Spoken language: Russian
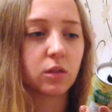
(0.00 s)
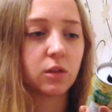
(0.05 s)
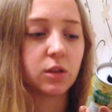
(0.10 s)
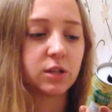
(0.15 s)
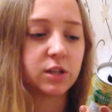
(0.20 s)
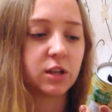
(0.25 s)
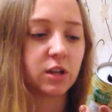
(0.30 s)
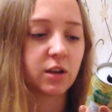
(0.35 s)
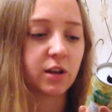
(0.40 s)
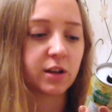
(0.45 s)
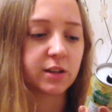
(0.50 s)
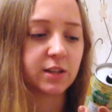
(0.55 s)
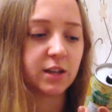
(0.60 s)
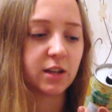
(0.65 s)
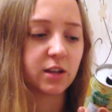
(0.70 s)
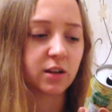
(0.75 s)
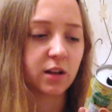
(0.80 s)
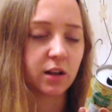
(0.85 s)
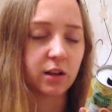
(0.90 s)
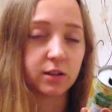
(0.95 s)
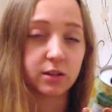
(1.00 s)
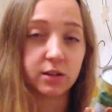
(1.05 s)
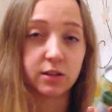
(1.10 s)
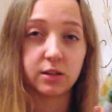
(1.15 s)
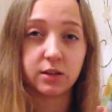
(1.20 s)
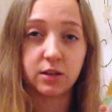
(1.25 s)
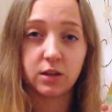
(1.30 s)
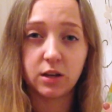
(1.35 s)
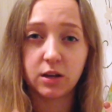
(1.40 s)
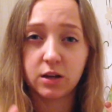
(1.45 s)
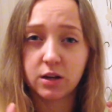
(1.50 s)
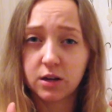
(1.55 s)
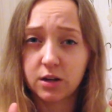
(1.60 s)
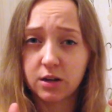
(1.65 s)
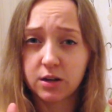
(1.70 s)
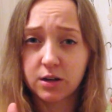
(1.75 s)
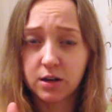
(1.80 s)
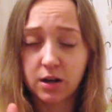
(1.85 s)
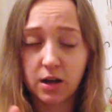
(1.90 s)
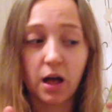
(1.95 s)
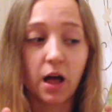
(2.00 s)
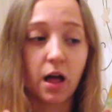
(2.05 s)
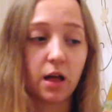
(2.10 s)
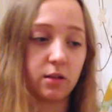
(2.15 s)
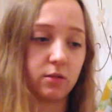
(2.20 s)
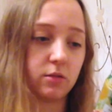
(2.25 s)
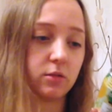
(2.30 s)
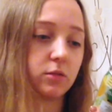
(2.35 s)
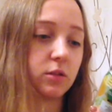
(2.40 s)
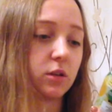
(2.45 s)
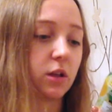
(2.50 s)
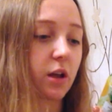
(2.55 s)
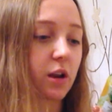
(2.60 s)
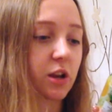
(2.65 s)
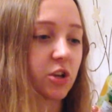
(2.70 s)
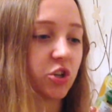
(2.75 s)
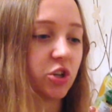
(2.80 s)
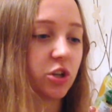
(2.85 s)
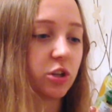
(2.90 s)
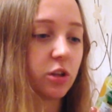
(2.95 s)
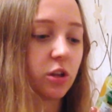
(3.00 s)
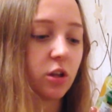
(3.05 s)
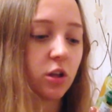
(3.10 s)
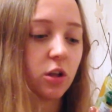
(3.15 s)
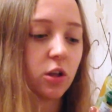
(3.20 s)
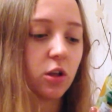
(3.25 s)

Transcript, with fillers: слегка-слегка, слегка горчит,